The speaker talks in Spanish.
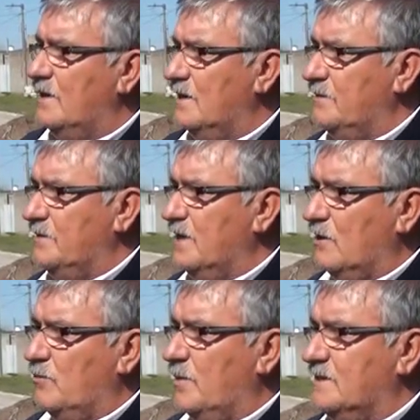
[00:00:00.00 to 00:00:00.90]
en la avenida
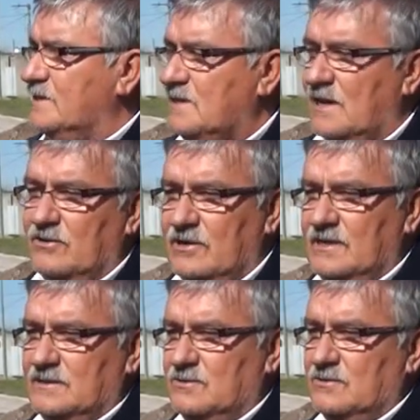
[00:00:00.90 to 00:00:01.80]
Combate San
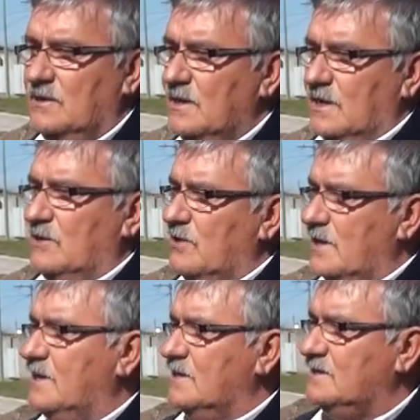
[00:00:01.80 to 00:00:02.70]
Lorenzo y con
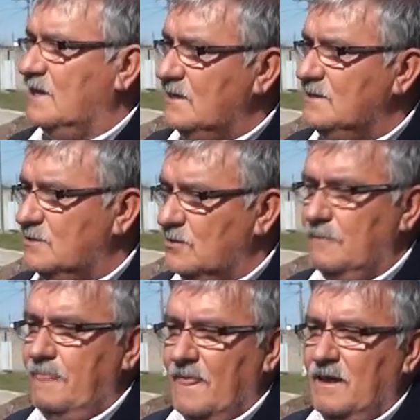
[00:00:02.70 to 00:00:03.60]
el que se hizo,